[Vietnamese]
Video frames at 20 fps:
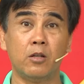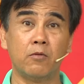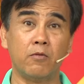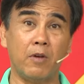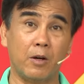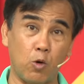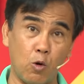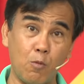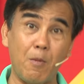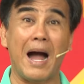và
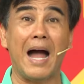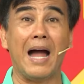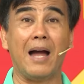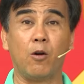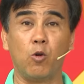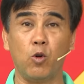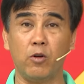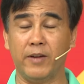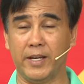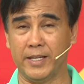của bà
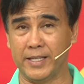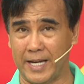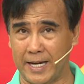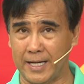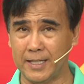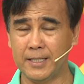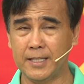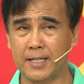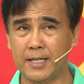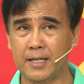quý vị nhé
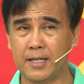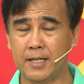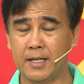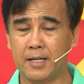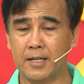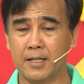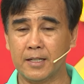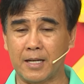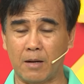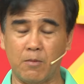
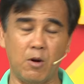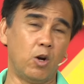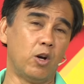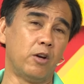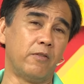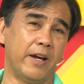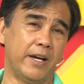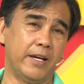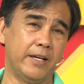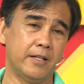Cảm ơn quý
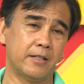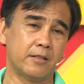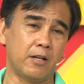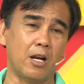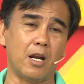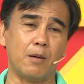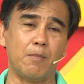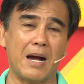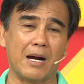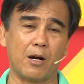vị, đó
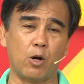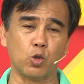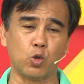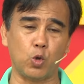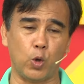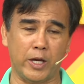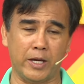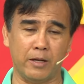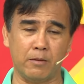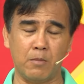là ba câu
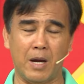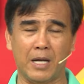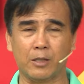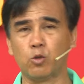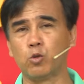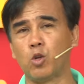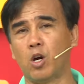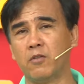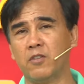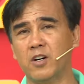chuyện mà
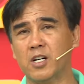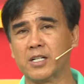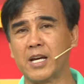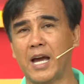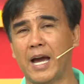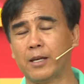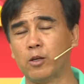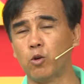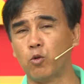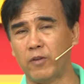chúng tôi vừa
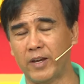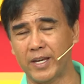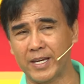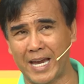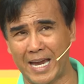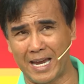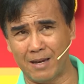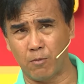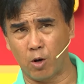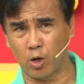kể cho quý vị
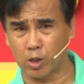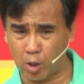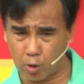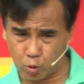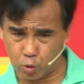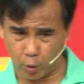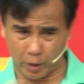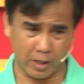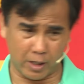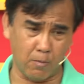nghe Mỗi câu
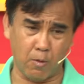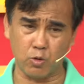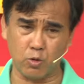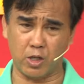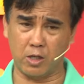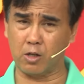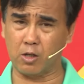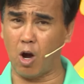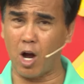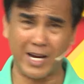chuyện có một
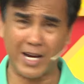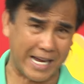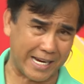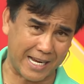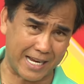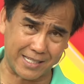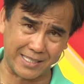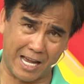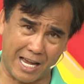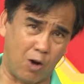sự khó khăn
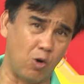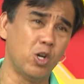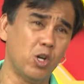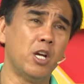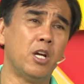khác nhau